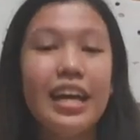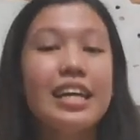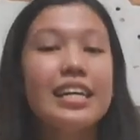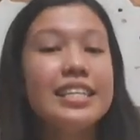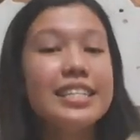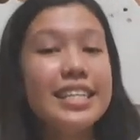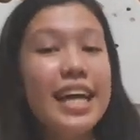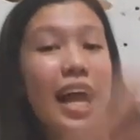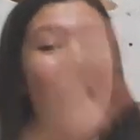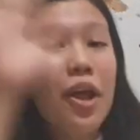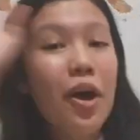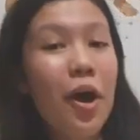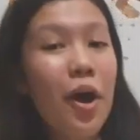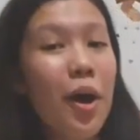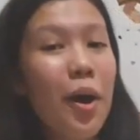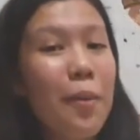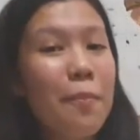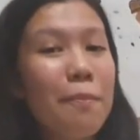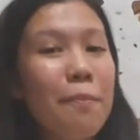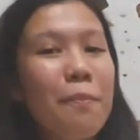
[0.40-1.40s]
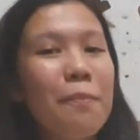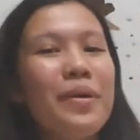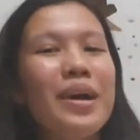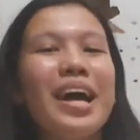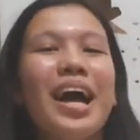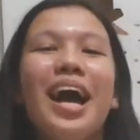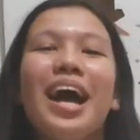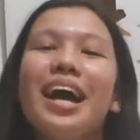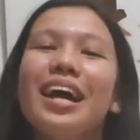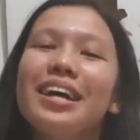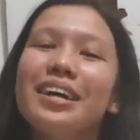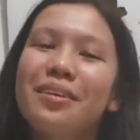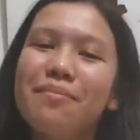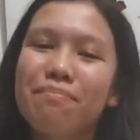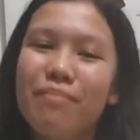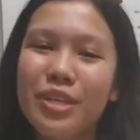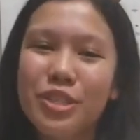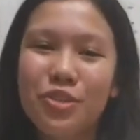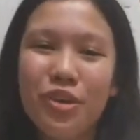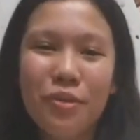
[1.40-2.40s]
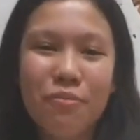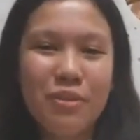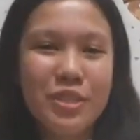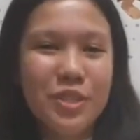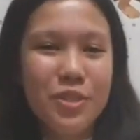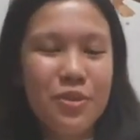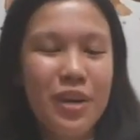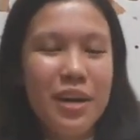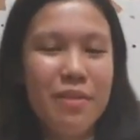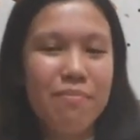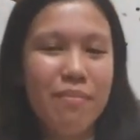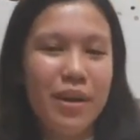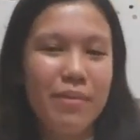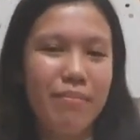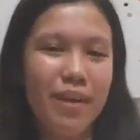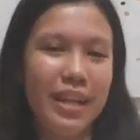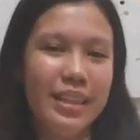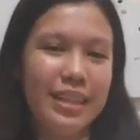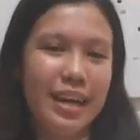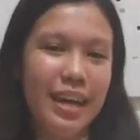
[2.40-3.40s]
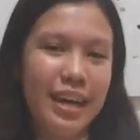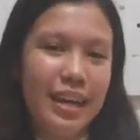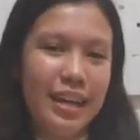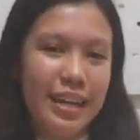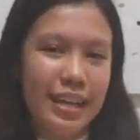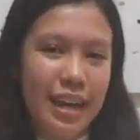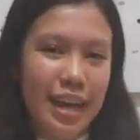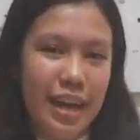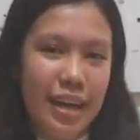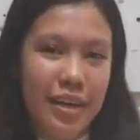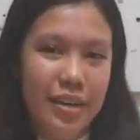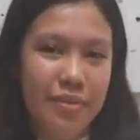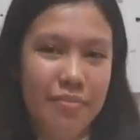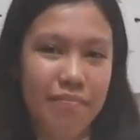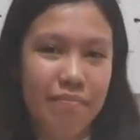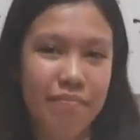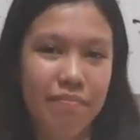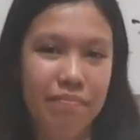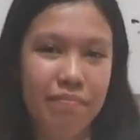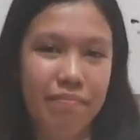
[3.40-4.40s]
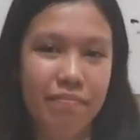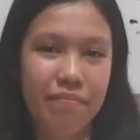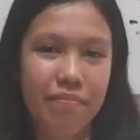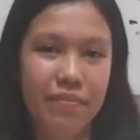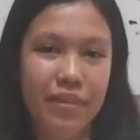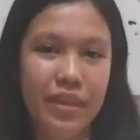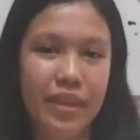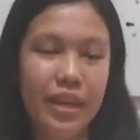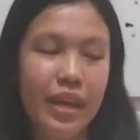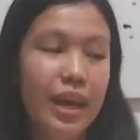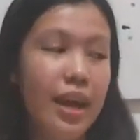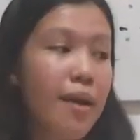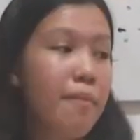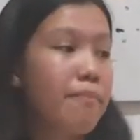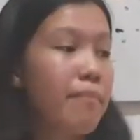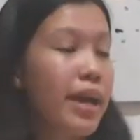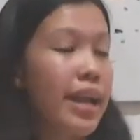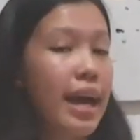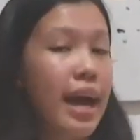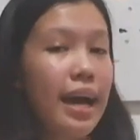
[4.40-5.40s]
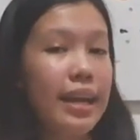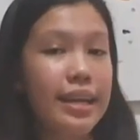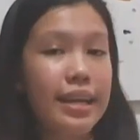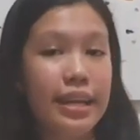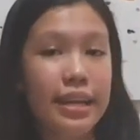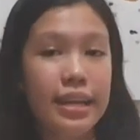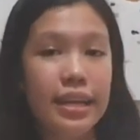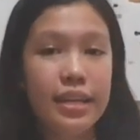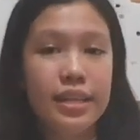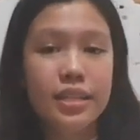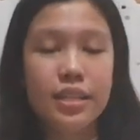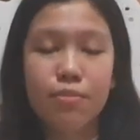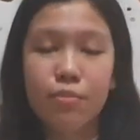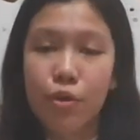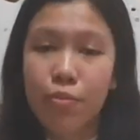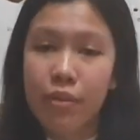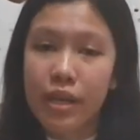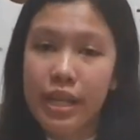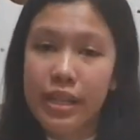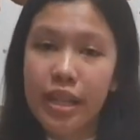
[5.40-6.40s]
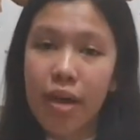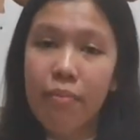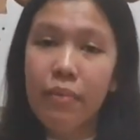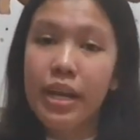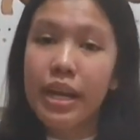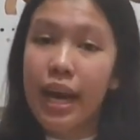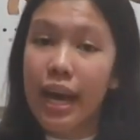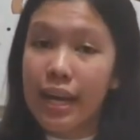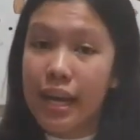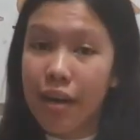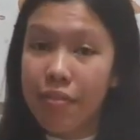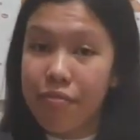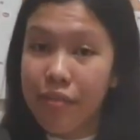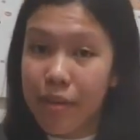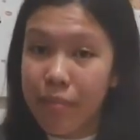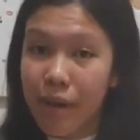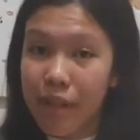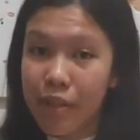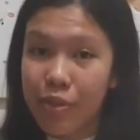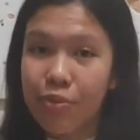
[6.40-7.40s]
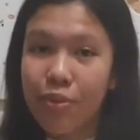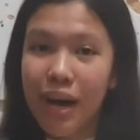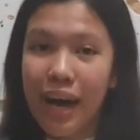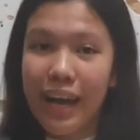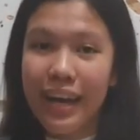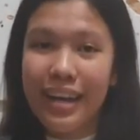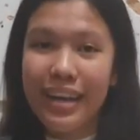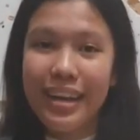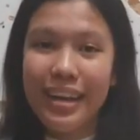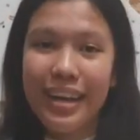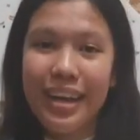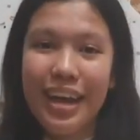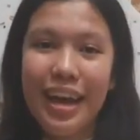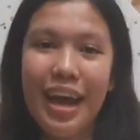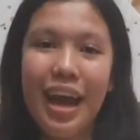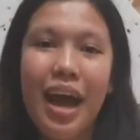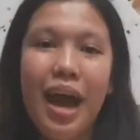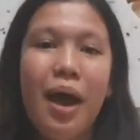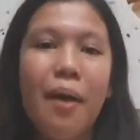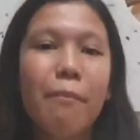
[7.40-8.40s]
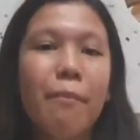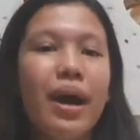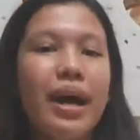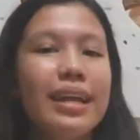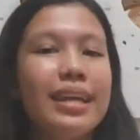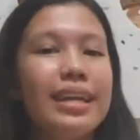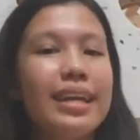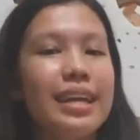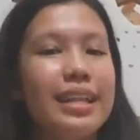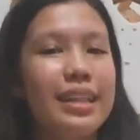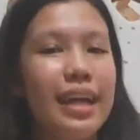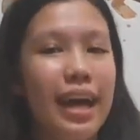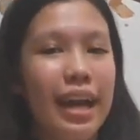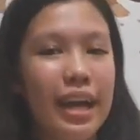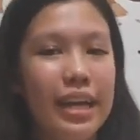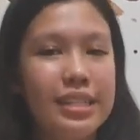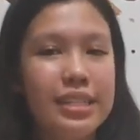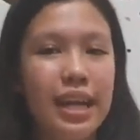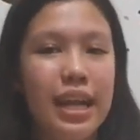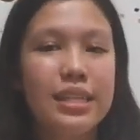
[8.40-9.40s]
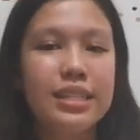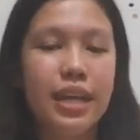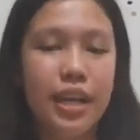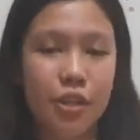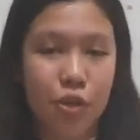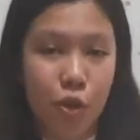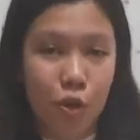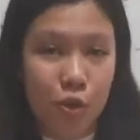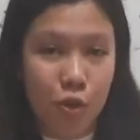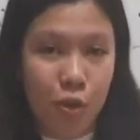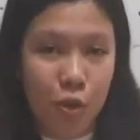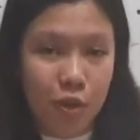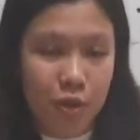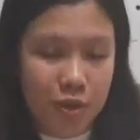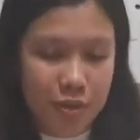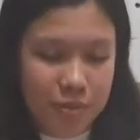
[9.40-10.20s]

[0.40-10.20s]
Shalom, Majua Bejua Manbanta Krina. Pada hari ini, sebelum kita mendengarkan firman Tuhan, mari kita ras-ras ertoto.